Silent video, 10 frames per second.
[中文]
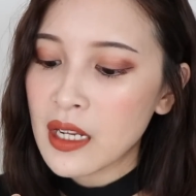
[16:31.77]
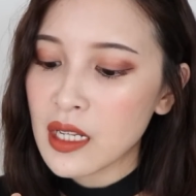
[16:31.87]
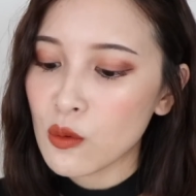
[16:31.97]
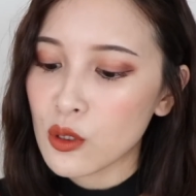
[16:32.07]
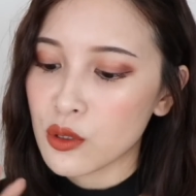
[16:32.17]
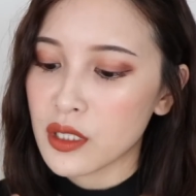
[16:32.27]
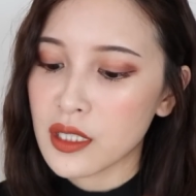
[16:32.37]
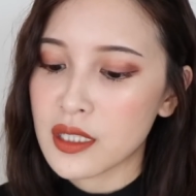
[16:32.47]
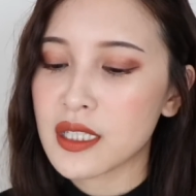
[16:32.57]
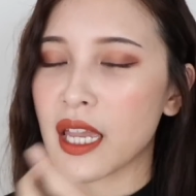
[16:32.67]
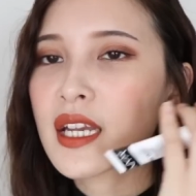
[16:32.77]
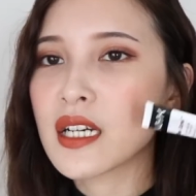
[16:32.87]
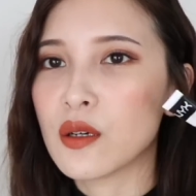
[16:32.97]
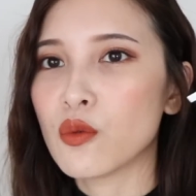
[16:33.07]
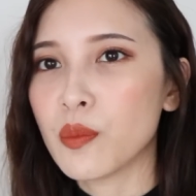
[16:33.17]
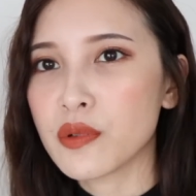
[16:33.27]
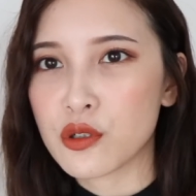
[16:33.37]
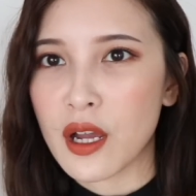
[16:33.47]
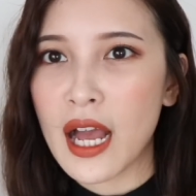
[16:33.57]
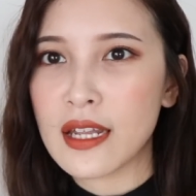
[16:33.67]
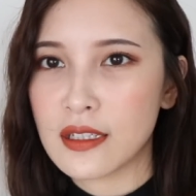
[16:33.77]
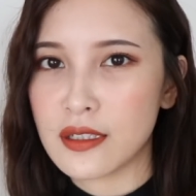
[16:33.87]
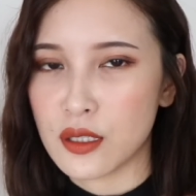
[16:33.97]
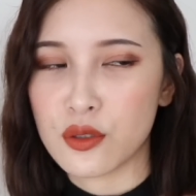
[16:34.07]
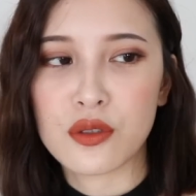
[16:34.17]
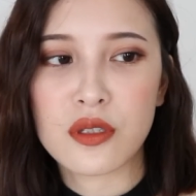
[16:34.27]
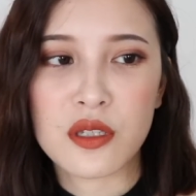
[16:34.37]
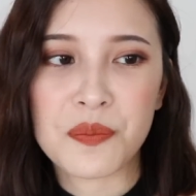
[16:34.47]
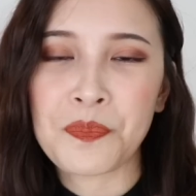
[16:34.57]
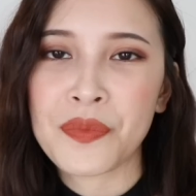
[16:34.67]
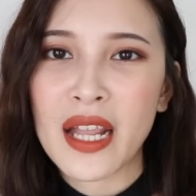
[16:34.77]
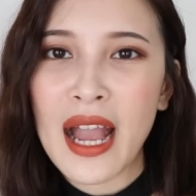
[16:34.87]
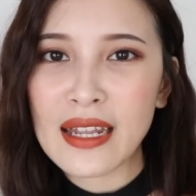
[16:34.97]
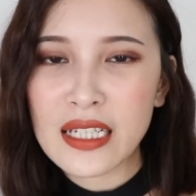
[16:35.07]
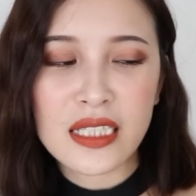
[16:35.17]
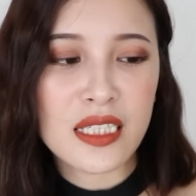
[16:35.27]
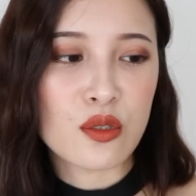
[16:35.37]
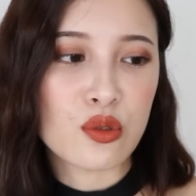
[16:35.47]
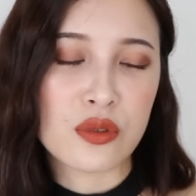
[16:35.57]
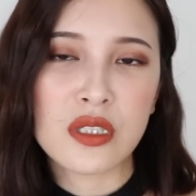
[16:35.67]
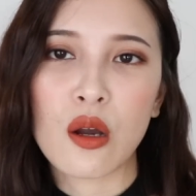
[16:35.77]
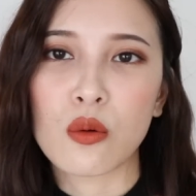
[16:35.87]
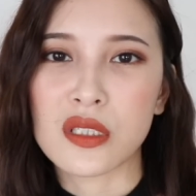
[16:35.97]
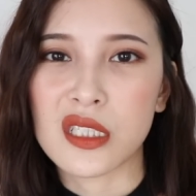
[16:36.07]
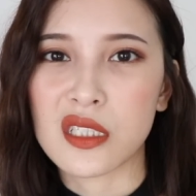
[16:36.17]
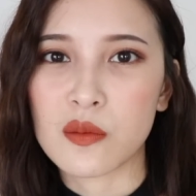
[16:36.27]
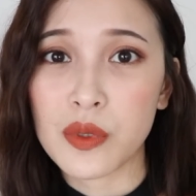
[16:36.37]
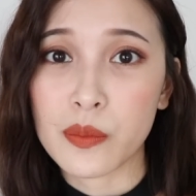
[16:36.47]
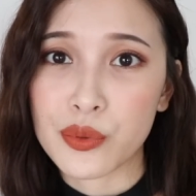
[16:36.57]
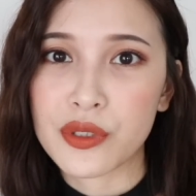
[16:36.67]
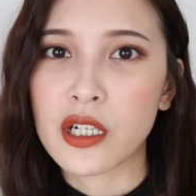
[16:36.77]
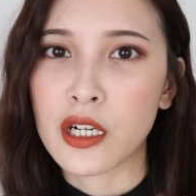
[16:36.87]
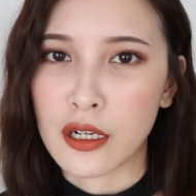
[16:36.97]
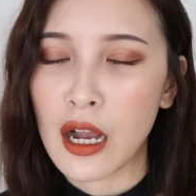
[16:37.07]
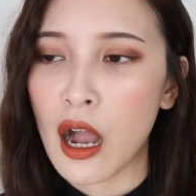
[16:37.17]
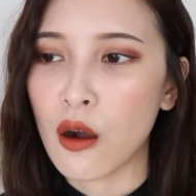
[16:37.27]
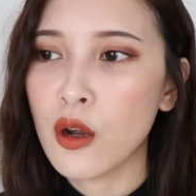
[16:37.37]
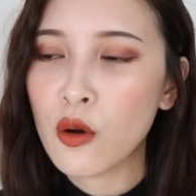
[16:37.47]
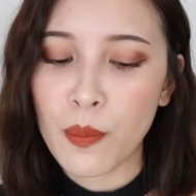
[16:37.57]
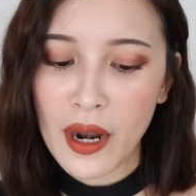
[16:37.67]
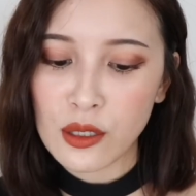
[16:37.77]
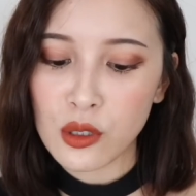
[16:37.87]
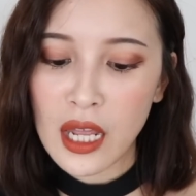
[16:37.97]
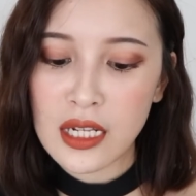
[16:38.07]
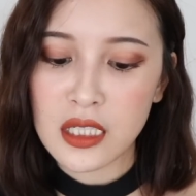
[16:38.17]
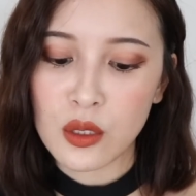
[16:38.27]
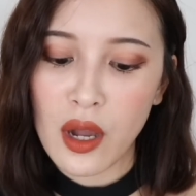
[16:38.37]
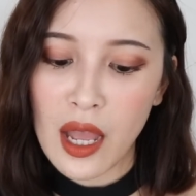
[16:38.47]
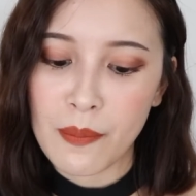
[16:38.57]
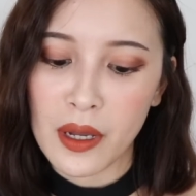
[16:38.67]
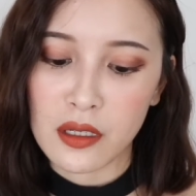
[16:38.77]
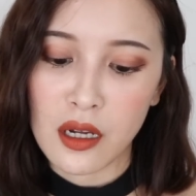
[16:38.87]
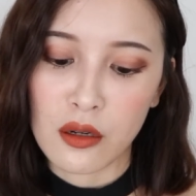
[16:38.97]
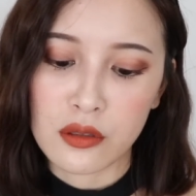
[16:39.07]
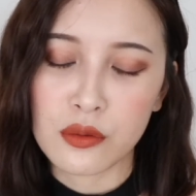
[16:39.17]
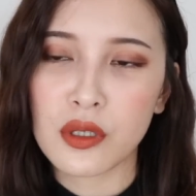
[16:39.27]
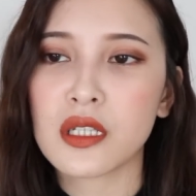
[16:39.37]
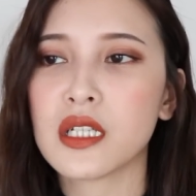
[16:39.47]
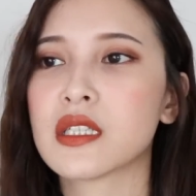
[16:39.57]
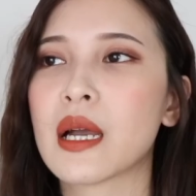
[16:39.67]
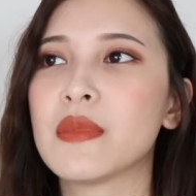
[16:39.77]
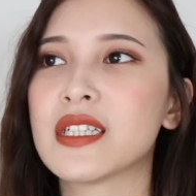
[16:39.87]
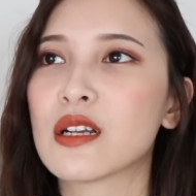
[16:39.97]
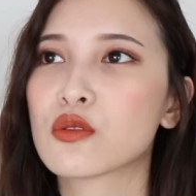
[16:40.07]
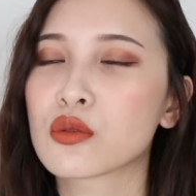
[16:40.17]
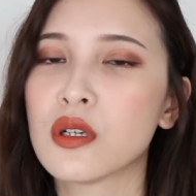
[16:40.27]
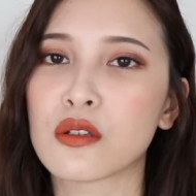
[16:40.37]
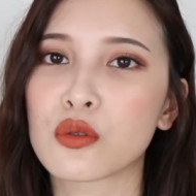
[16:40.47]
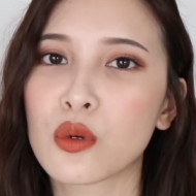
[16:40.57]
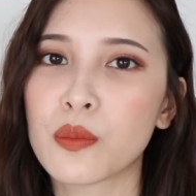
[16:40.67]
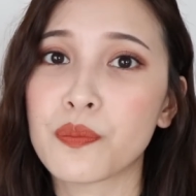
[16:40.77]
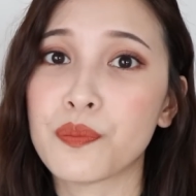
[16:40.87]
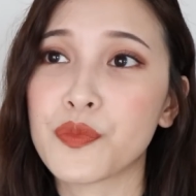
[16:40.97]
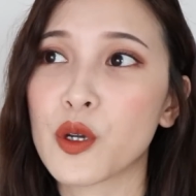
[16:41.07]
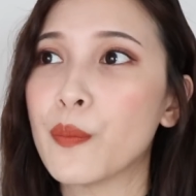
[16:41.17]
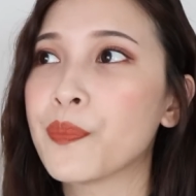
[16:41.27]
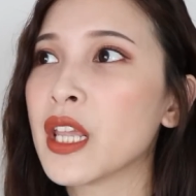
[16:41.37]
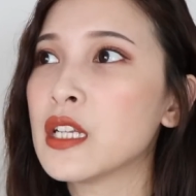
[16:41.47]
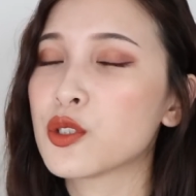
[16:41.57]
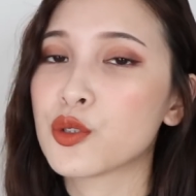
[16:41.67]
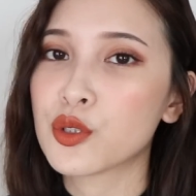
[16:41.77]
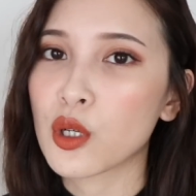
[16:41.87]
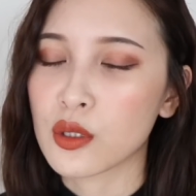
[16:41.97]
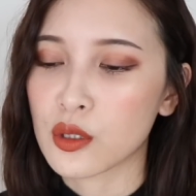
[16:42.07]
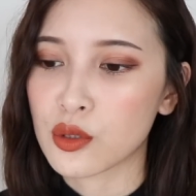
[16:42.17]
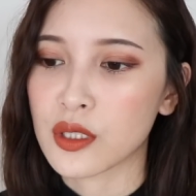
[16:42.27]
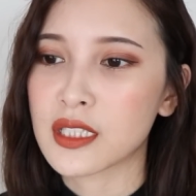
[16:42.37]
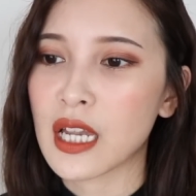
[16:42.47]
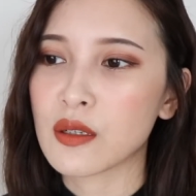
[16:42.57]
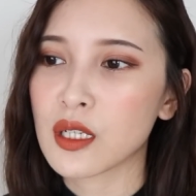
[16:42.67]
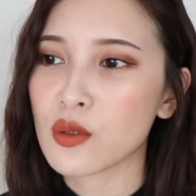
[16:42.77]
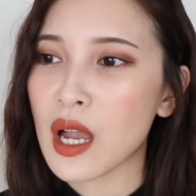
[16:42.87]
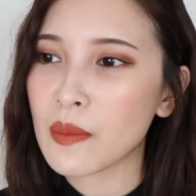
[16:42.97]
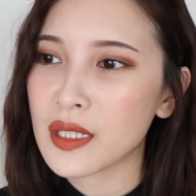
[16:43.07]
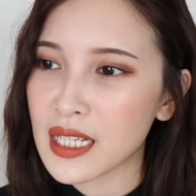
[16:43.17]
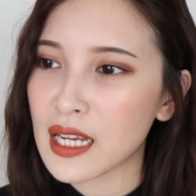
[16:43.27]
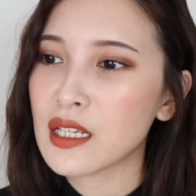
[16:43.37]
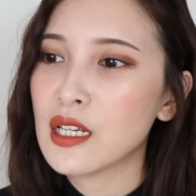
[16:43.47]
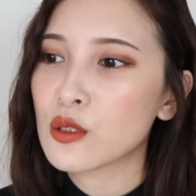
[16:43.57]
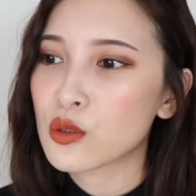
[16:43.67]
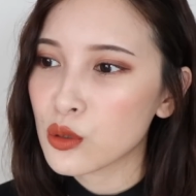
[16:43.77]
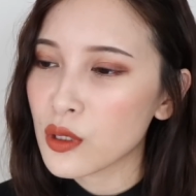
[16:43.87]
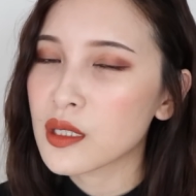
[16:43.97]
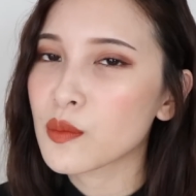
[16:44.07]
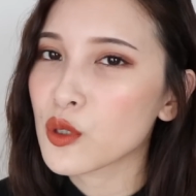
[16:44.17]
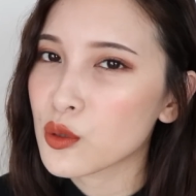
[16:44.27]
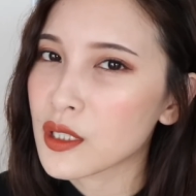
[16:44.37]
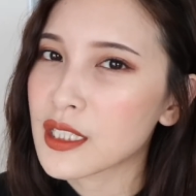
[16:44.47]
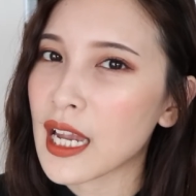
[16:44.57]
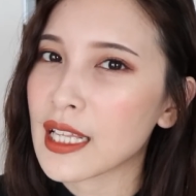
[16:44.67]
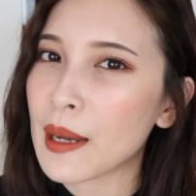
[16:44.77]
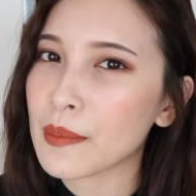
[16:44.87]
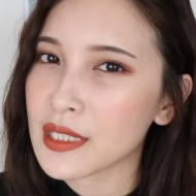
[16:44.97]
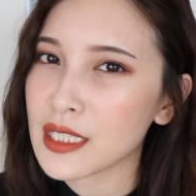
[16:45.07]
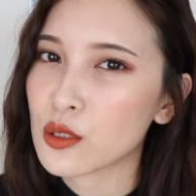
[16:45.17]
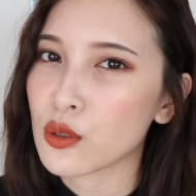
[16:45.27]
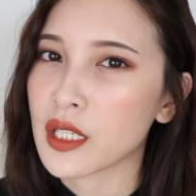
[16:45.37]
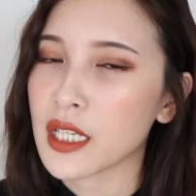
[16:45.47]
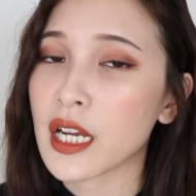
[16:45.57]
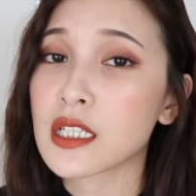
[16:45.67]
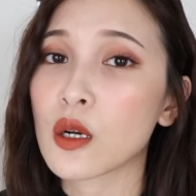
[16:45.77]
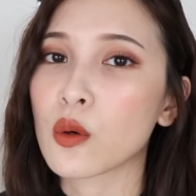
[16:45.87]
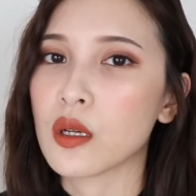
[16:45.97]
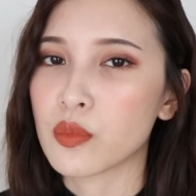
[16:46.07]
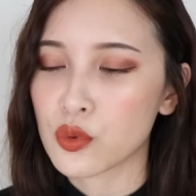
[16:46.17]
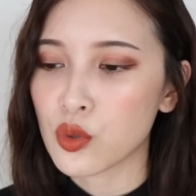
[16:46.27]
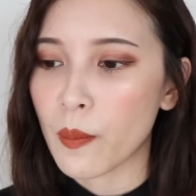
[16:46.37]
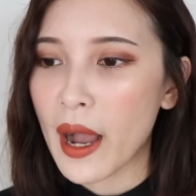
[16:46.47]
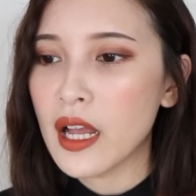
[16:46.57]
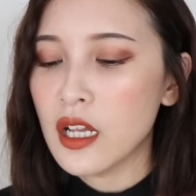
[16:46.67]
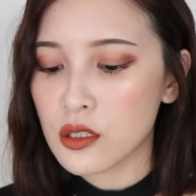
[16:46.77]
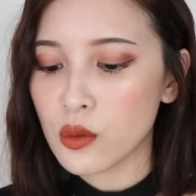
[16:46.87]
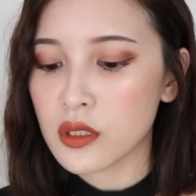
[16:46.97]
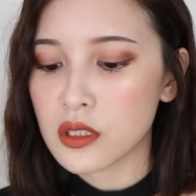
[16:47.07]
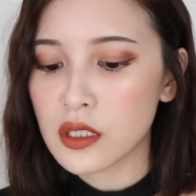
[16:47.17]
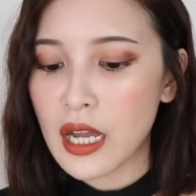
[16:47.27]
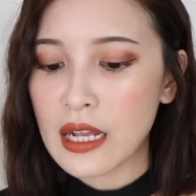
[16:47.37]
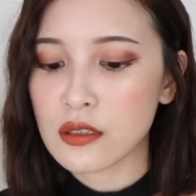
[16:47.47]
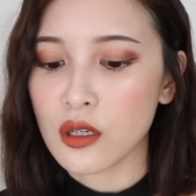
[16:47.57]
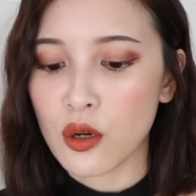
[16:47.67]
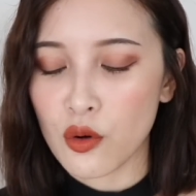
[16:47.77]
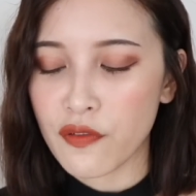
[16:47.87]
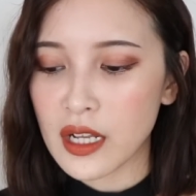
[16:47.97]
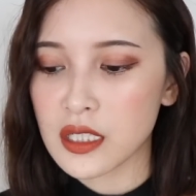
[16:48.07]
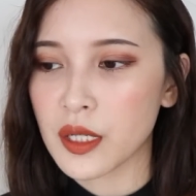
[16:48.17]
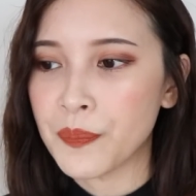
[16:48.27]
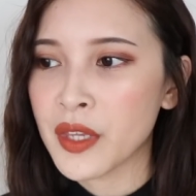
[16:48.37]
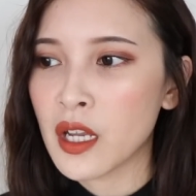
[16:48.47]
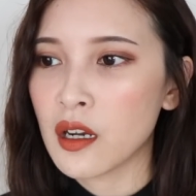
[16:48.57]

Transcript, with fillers: 那我觉得这个我不喜欢它的点就是它的卸除效果其实并不是很好。我本来对它期望还蛮高的，因为 n y x 他们家出很多那种持久的唇彩，我想说他们家出了这么多唇彩，他们卸唇的应该效果也不错吧？结果我试了它之后，我发现。